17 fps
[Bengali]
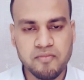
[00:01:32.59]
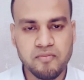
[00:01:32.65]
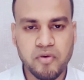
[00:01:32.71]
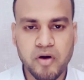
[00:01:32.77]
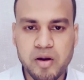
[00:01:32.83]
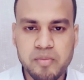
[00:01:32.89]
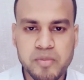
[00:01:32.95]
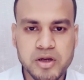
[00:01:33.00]

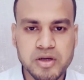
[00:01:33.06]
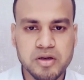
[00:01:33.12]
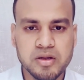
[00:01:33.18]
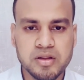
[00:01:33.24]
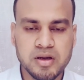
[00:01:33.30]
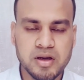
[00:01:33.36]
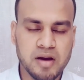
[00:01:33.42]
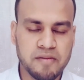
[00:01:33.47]
তো প্রথম
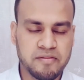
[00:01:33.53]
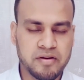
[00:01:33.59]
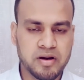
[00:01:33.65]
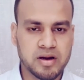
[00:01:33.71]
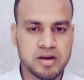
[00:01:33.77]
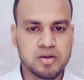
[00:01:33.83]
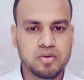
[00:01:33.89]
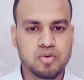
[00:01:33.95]
যেটা সেটা
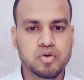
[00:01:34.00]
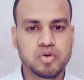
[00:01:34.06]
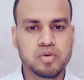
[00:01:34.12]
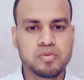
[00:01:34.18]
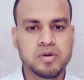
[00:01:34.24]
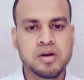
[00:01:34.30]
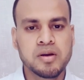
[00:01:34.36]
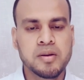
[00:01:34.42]
হলো যে
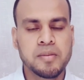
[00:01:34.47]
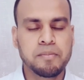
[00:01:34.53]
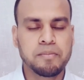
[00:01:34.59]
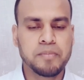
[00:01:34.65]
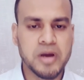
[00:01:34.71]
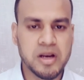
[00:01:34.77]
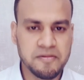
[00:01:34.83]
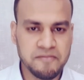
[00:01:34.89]
আপনারা আবেদন
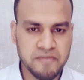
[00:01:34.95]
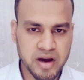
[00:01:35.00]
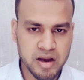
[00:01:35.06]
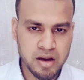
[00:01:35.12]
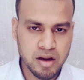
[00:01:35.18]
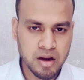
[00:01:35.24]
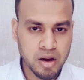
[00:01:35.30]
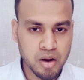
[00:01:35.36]
কখন থেকে
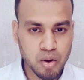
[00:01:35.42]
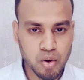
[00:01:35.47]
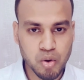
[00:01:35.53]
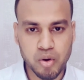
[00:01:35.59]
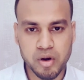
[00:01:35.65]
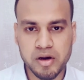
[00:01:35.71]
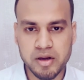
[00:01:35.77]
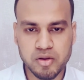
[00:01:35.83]
করতে পারবেন
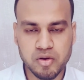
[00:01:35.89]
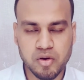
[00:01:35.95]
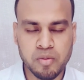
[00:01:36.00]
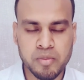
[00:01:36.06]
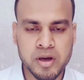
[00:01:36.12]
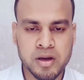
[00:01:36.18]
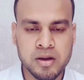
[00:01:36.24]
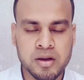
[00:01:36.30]
তো এটা আশা
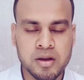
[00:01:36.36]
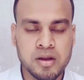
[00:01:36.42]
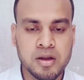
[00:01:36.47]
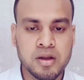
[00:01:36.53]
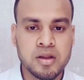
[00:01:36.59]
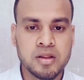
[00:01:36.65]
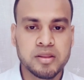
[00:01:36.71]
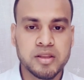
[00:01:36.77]
করা হইতেছে
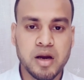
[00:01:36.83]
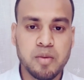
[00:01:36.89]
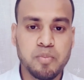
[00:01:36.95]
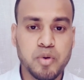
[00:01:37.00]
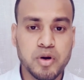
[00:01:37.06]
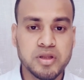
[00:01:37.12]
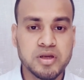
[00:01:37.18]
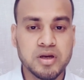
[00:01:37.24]
নেক্সট উইক
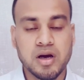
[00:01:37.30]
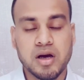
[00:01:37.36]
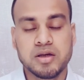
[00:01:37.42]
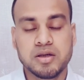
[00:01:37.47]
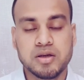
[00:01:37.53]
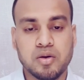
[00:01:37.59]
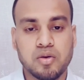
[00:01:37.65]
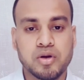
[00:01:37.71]
থেকে
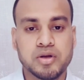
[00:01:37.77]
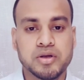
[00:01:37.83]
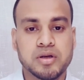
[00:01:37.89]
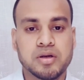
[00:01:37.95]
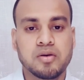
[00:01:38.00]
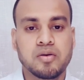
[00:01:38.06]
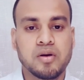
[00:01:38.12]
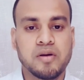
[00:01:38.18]
আপনারা আবেদন
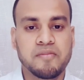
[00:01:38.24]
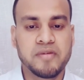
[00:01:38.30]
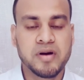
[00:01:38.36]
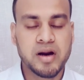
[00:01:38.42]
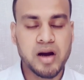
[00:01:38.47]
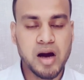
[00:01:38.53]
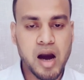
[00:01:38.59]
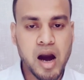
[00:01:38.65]
করতে
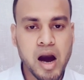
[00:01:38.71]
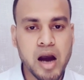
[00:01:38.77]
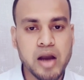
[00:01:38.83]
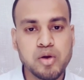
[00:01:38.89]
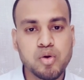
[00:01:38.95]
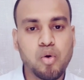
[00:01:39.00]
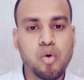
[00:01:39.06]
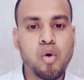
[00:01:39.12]
পারবেন ফিনো
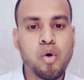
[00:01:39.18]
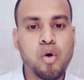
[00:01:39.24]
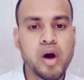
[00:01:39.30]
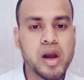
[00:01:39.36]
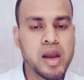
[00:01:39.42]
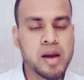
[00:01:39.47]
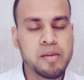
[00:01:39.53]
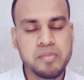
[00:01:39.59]
মার্চও
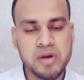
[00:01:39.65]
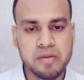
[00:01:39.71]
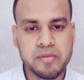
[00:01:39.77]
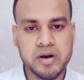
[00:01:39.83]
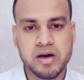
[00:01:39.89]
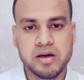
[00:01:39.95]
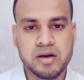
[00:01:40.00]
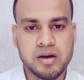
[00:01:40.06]
মানে
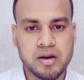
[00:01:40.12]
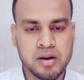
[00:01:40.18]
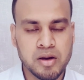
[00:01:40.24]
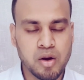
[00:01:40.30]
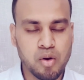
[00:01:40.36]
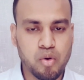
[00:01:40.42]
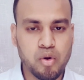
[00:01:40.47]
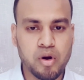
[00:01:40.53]
নেক্সট উইক
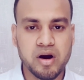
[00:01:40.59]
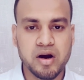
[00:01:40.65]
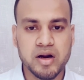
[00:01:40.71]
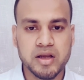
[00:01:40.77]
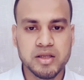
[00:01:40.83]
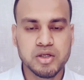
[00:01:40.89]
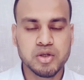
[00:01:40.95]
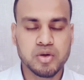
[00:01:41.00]
যদি না
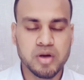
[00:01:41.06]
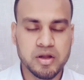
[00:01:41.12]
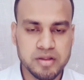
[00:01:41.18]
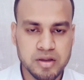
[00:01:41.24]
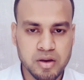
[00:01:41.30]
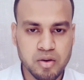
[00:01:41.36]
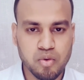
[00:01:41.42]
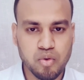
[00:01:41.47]
হয় ধরেন
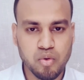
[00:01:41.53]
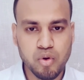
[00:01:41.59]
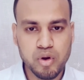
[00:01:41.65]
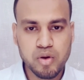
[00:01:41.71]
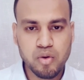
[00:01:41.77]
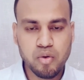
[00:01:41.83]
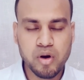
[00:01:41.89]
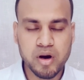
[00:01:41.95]
আপনার
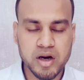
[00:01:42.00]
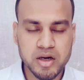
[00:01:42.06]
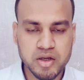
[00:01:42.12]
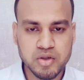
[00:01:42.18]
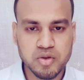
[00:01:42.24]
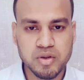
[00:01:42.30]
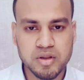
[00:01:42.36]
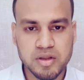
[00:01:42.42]

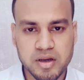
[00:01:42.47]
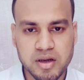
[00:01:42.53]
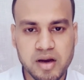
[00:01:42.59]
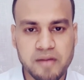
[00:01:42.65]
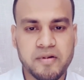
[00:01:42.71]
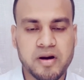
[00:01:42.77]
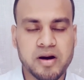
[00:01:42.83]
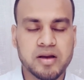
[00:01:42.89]
মার্চের লাস্টের
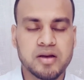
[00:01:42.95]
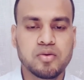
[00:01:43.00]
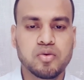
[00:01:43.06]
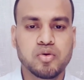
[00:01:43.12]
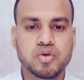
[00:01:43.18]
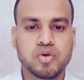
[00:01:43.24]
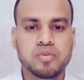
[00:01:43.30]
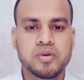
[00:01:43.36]
দিকে
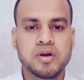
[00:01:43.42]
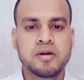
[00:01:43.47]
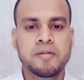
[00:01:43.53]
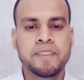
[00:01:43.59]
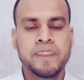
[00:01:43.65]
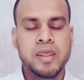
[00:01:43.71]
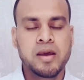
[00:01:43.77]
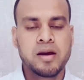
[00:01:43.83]
আবেদনটা
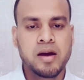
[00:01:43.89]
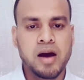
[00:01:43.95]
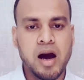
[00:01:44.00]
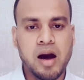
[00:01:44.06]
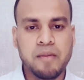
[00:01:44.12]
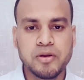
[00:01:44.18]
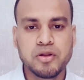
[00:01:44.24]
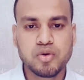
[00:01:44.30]
শুরু
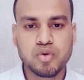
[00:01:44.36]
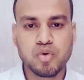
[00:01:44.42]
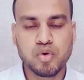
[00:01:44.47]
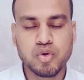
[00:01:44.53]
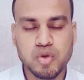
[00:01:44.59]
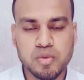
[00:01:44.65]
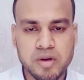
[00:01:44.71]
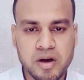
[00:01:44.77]
হবে
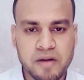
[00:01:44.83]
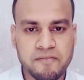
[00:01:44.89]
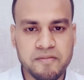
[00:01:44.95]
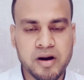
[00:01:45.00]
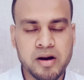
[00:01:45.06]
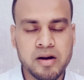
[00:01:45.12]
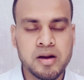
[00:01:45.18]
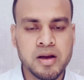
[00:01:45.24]
এবং
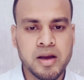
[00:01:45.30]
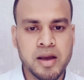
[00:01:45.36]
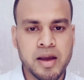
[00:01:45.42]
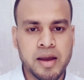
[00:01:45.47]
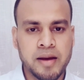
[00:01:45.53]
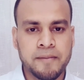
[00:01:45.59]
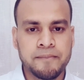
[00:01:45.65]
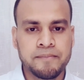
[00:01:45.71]

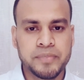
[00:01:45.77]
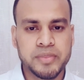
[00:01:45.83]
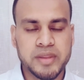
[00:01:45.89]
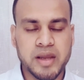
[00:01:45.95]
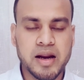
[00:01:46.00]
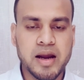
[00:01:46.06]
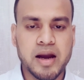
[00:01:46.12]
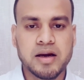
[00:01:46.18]
পাগামেন্টি দেওয়া
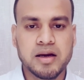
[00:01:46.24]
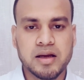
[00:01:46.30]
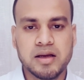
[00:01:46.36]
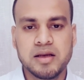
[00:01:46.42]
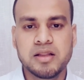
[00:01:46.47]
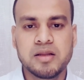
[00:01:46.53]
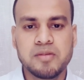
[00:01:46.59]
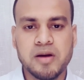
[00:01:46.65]
শুরু করবে
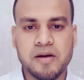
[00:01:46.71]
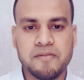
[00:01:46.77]
আপনার